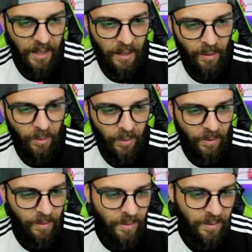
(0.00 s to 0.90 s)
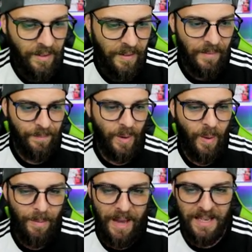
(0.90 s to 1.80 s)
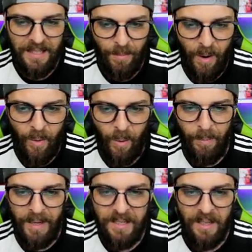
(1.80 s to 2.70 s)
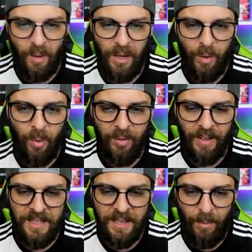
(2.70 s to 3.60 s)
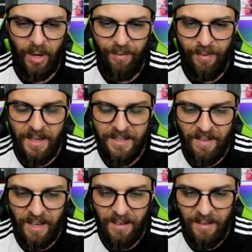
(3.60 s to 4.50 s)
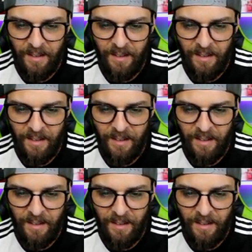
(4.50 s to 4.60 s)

Você é louco. Então o Messi, mal cobrança. Olha a curva que essa bola fez, velho.